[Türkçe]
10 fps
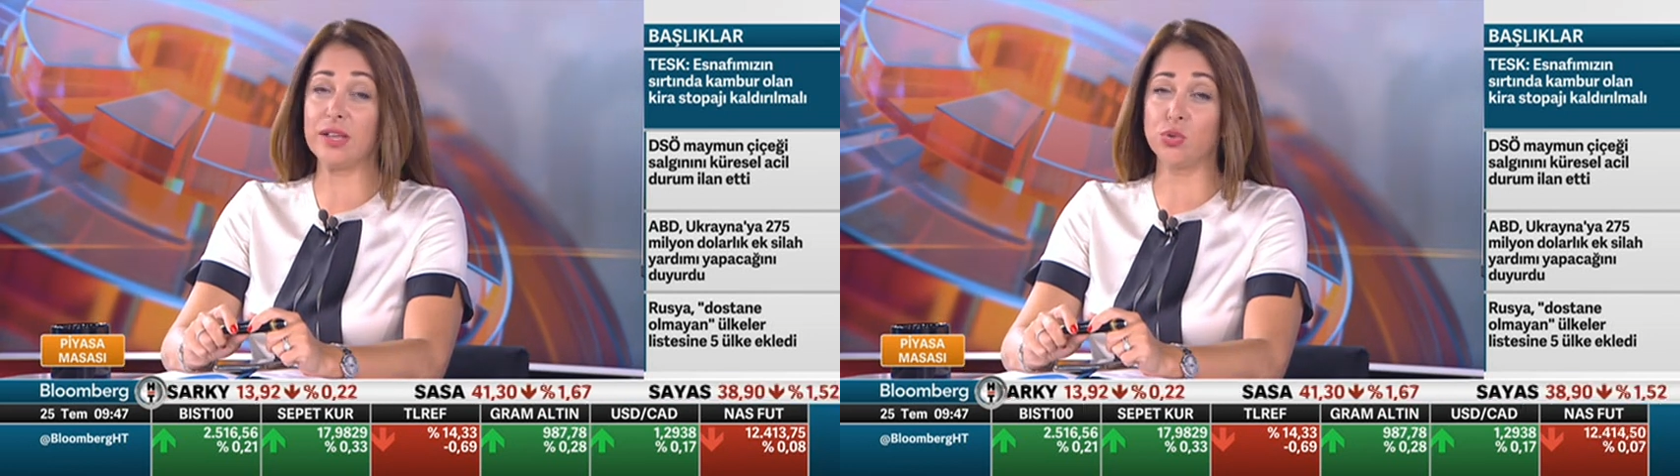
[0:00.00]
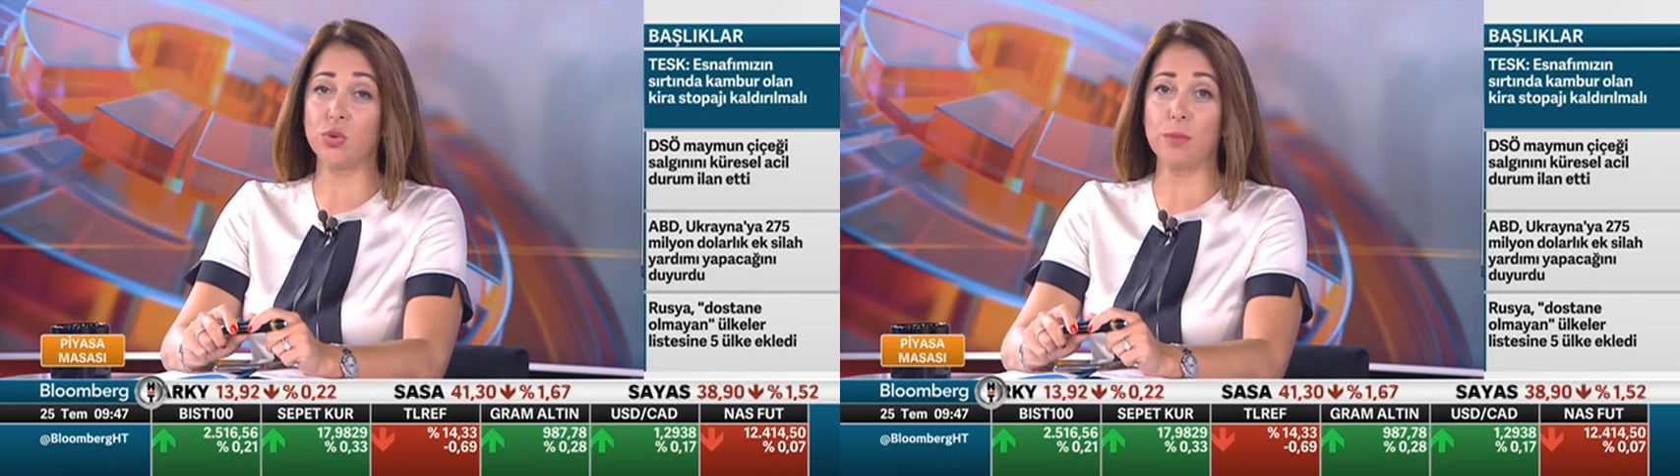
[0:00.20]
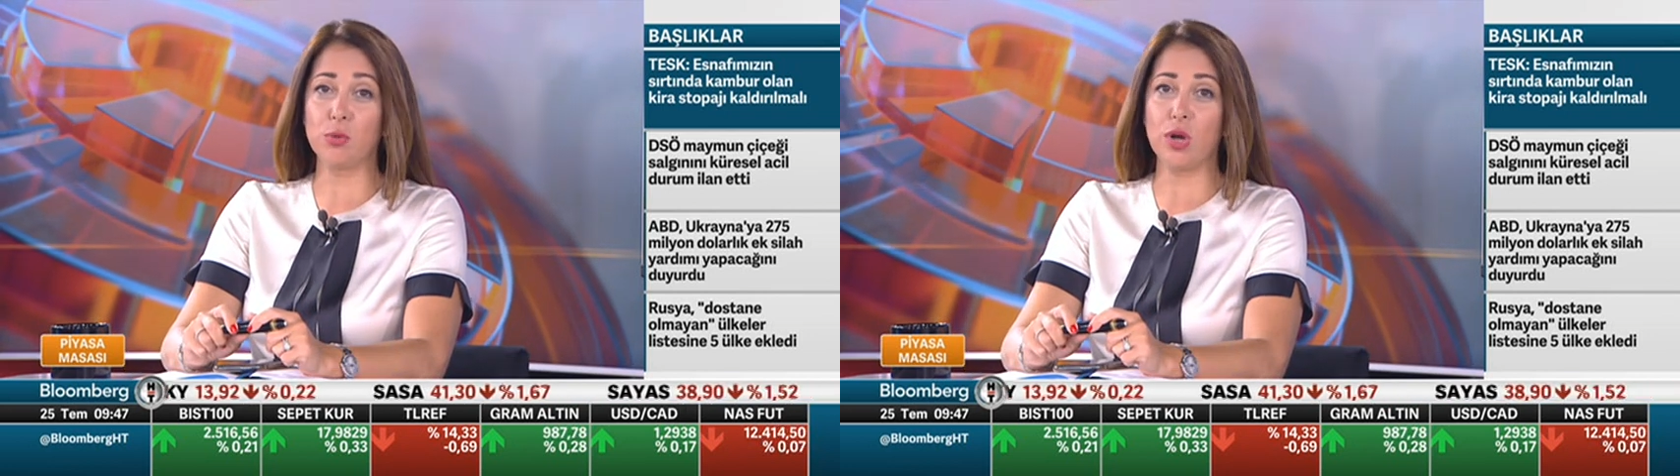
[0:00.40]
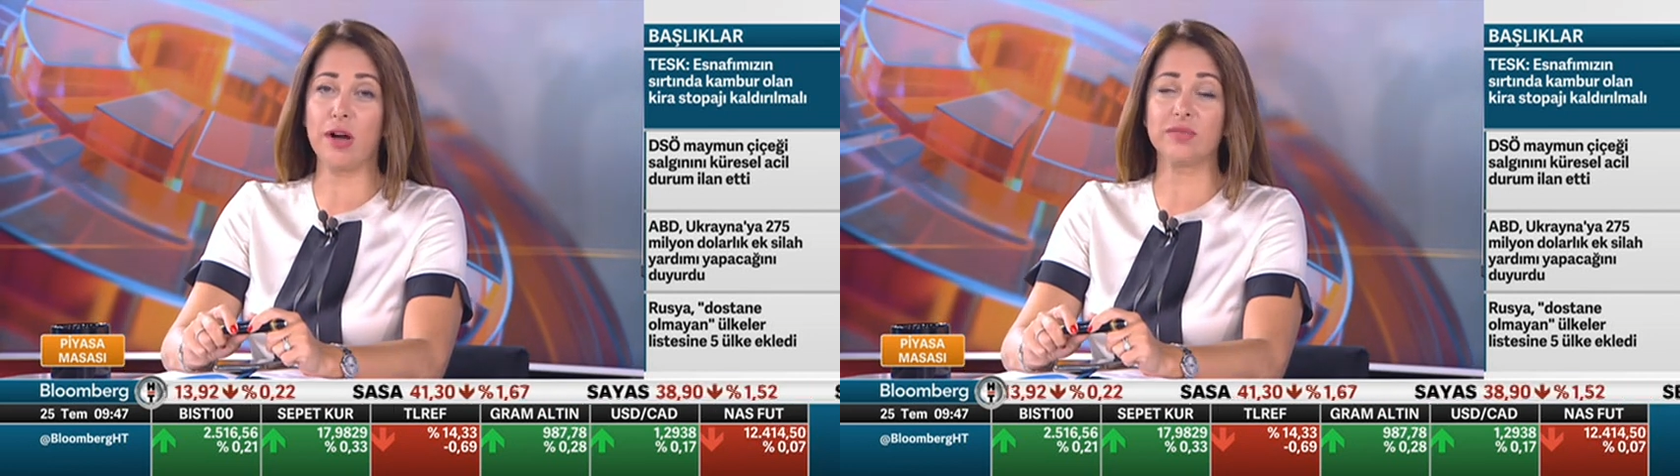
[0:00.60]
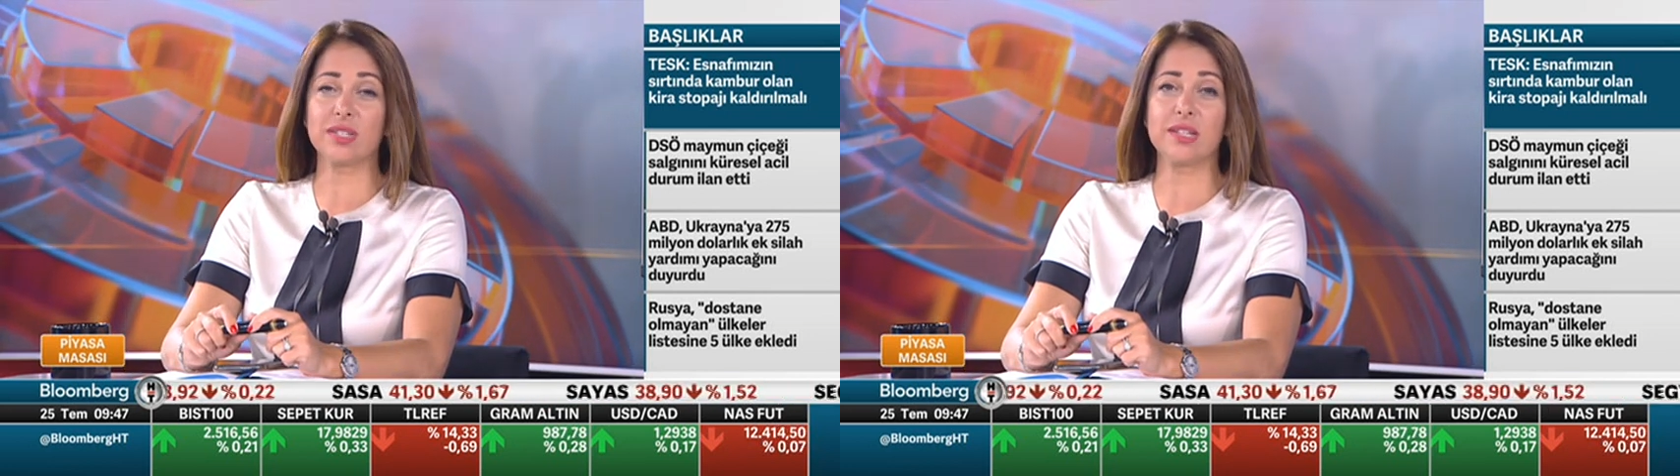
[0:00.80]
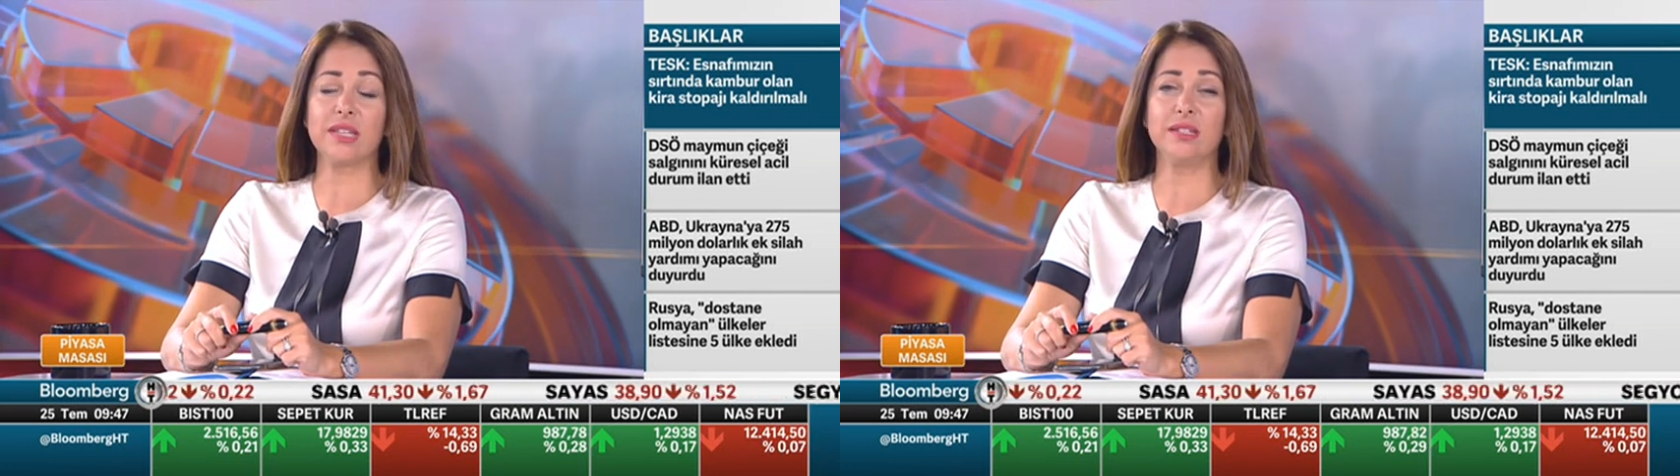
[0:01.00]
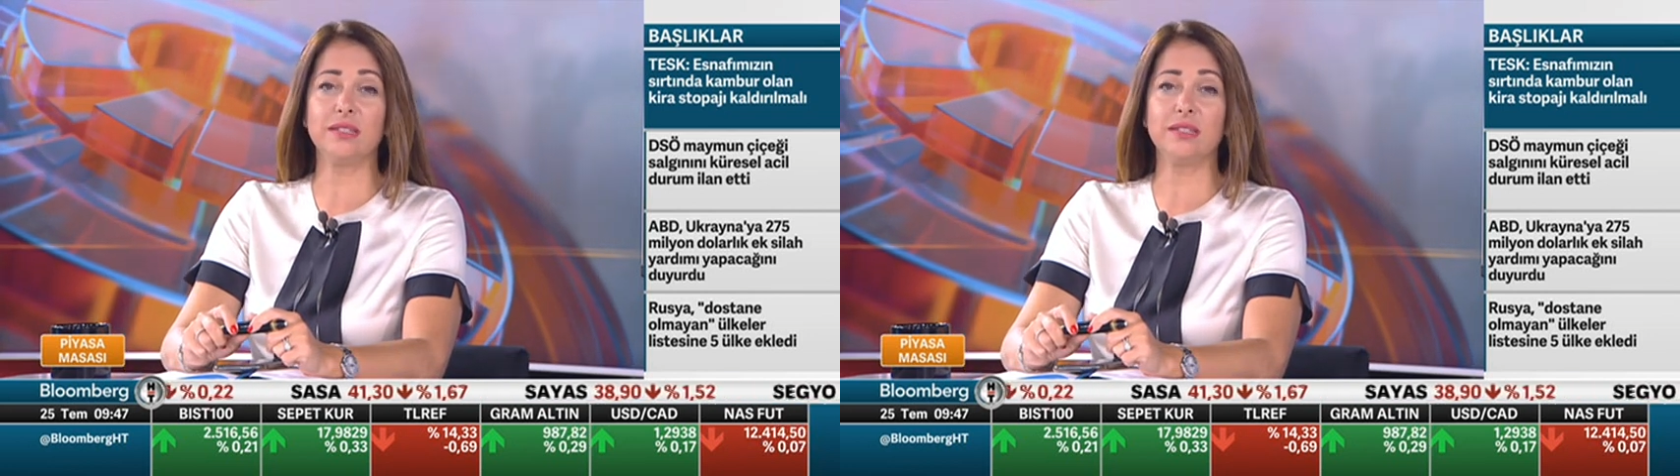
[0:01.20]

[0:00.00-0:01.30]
raporu haftasına girdik.